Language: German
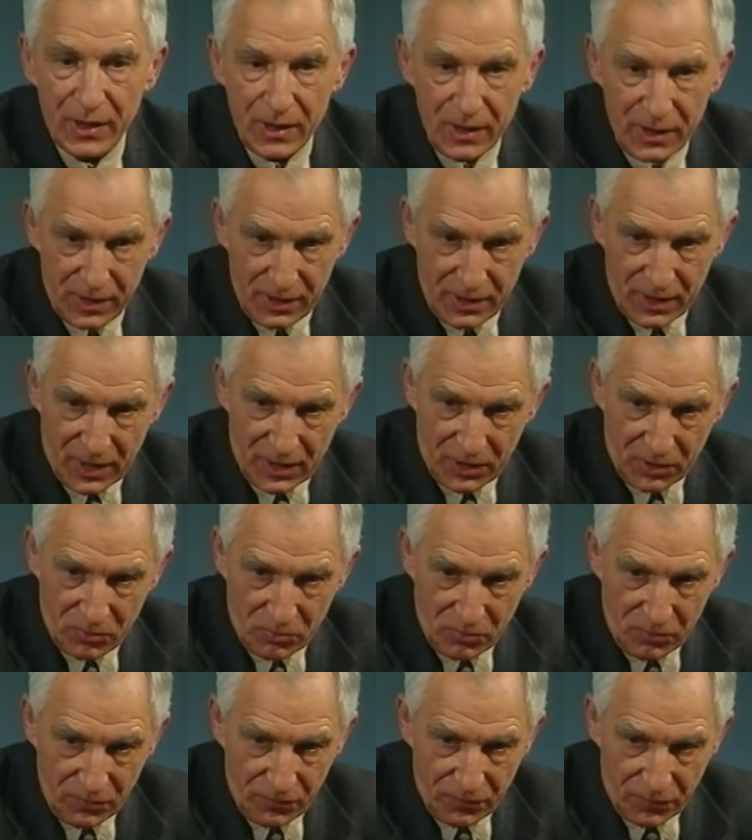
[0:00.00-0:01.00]
und dann
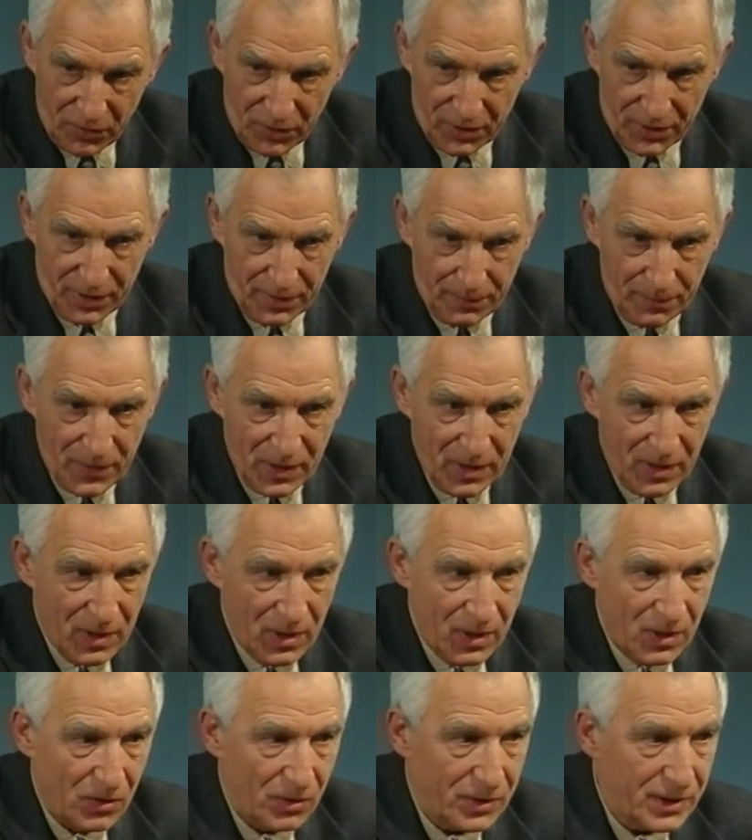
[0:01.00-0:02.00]
beginnt die Handlung
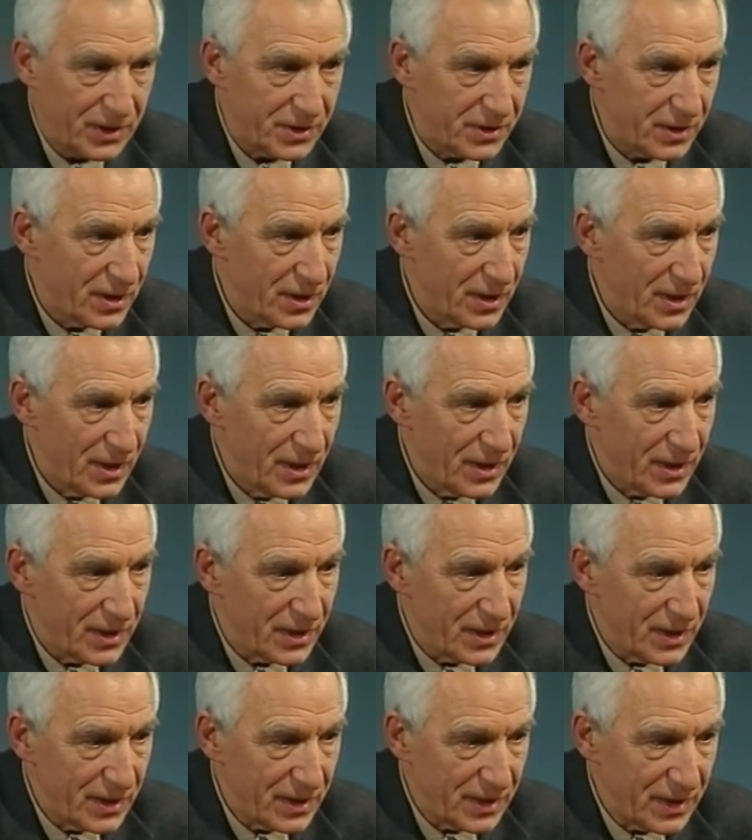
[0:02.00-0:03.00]
vorne. Und das
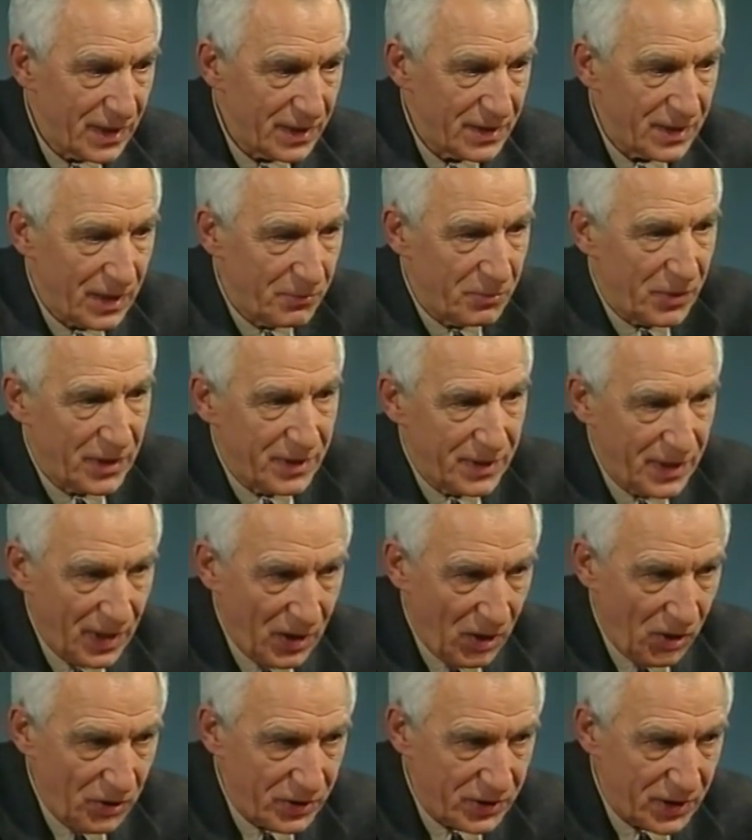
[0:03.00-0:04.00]
dass
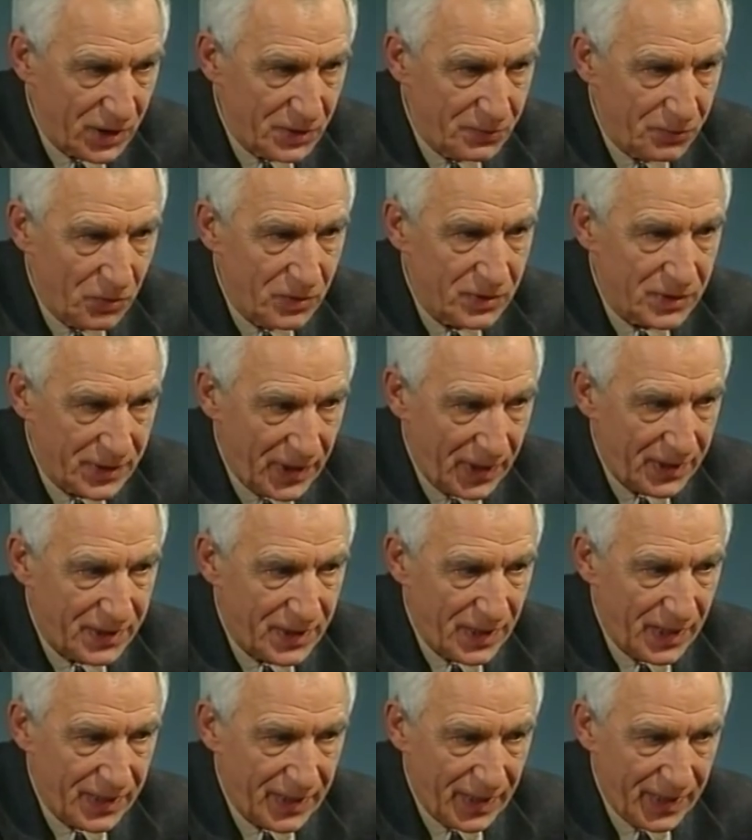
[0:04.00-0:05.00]
aber der
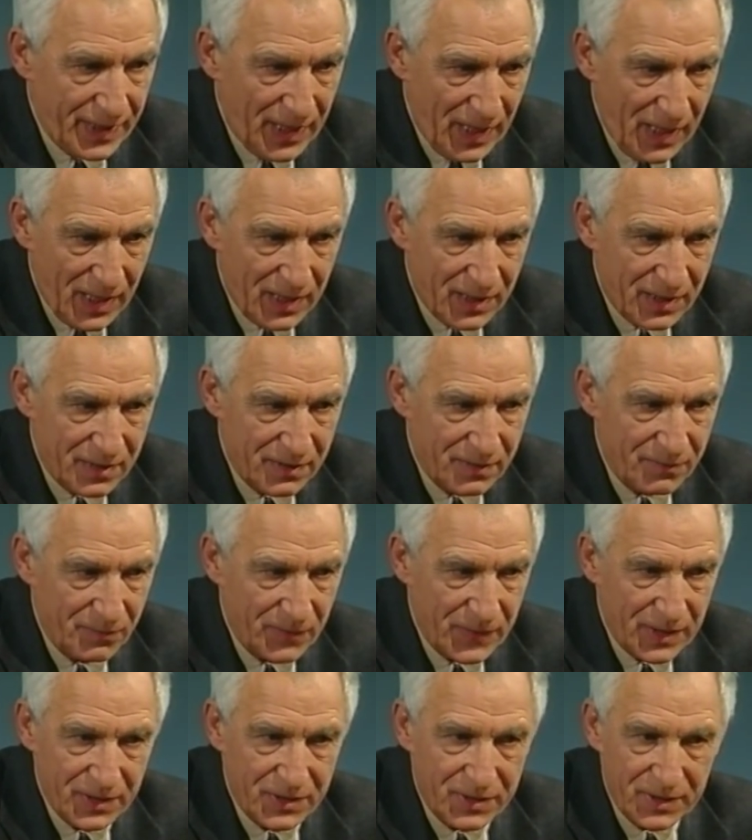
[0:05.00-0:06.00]
Ausgangspunkt sechs Jahre
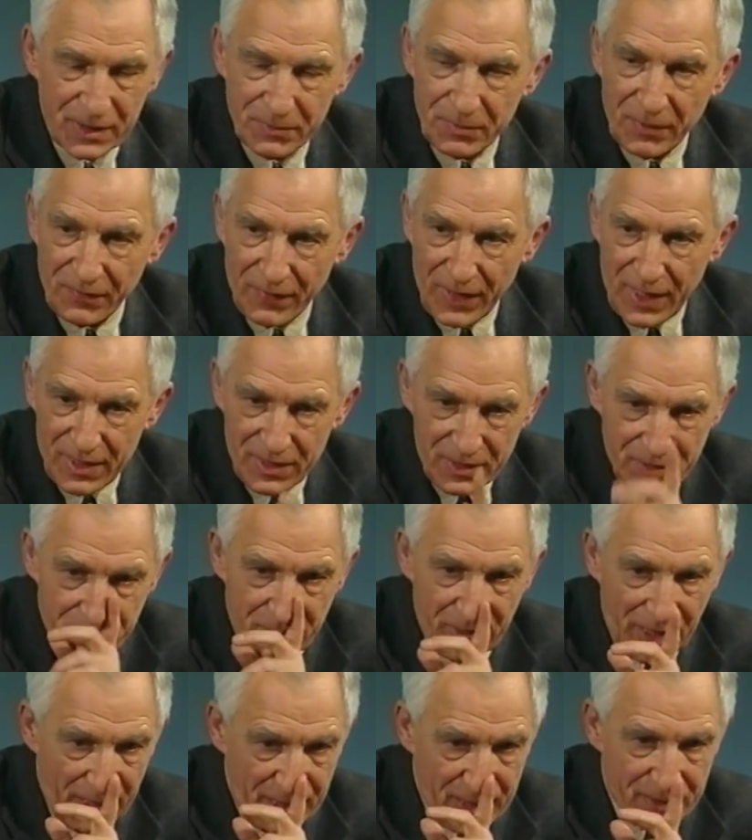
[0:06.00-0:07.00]
danach ist, dass
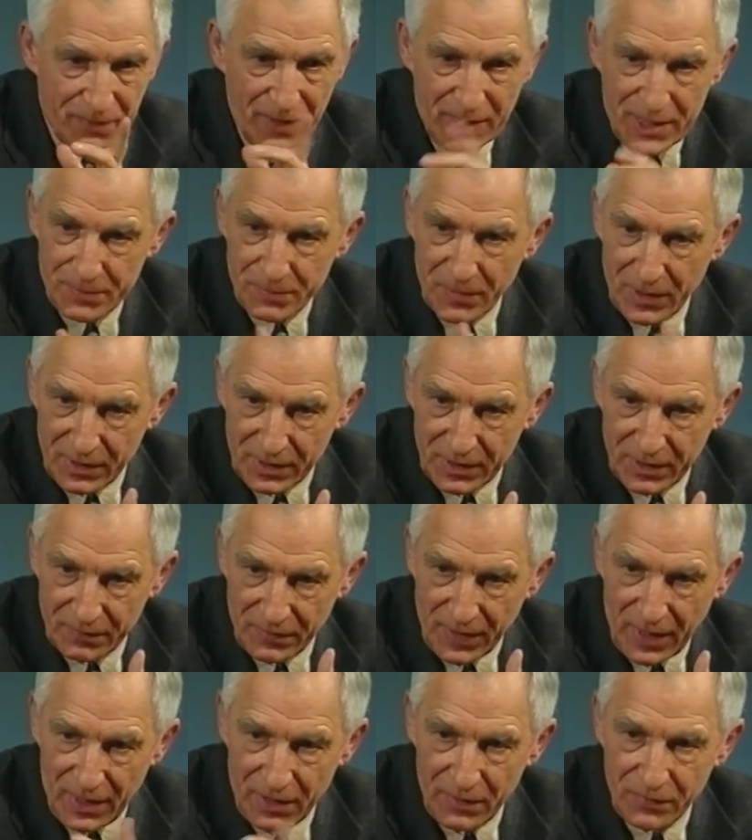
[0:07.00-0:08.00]
man weiß, eins
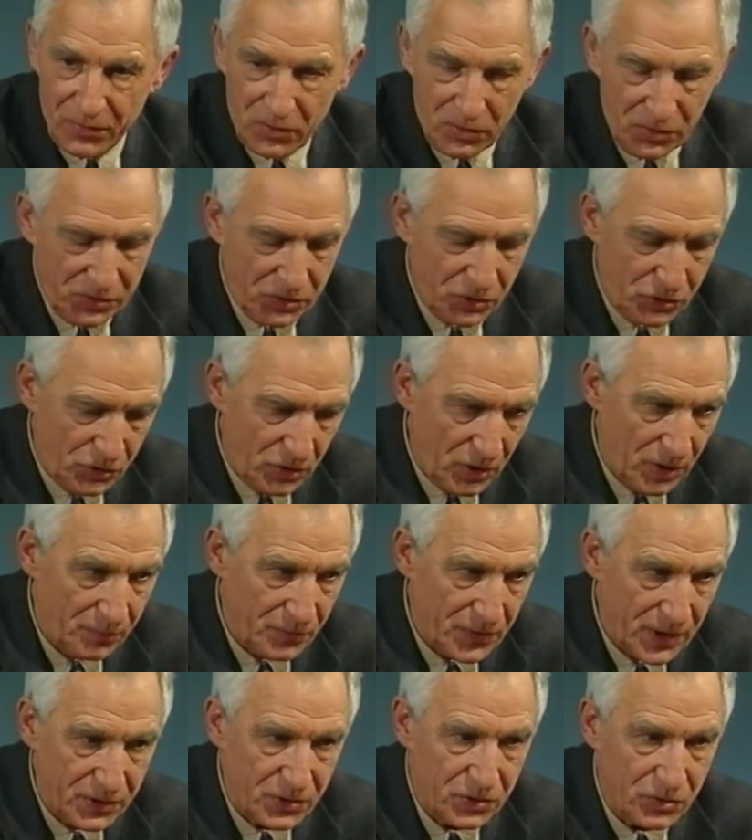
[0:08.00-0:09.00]
weiß man, die eine Frau
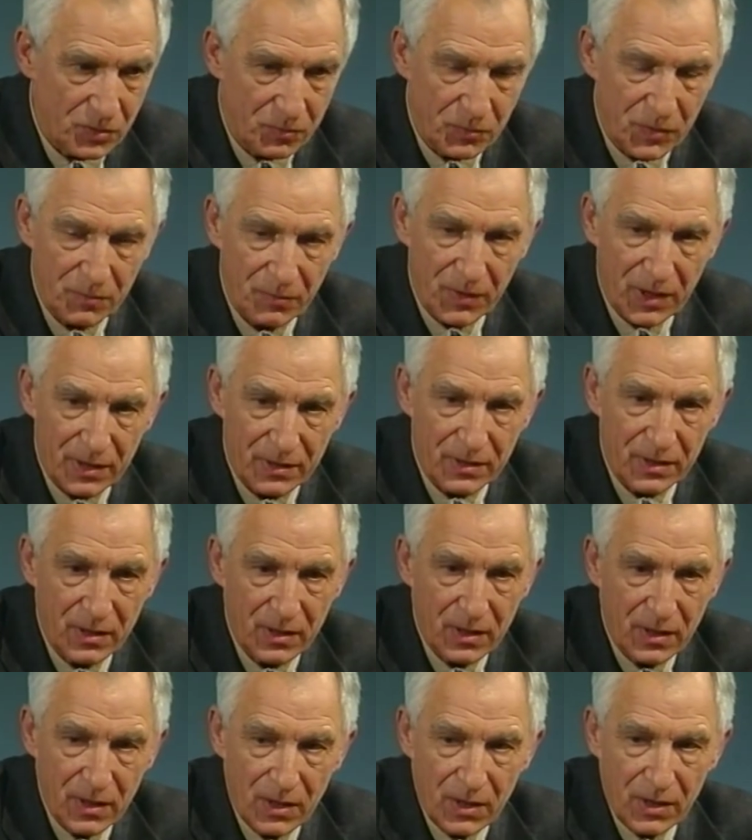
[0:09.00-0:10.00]
ist gestorben, die hat sich
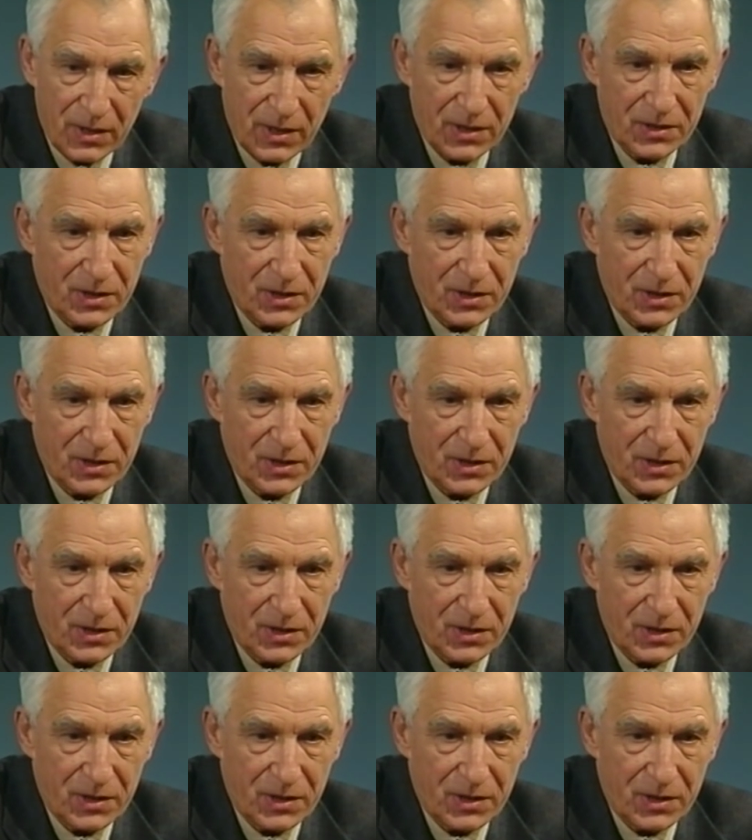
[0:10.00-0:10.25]
umgebracht.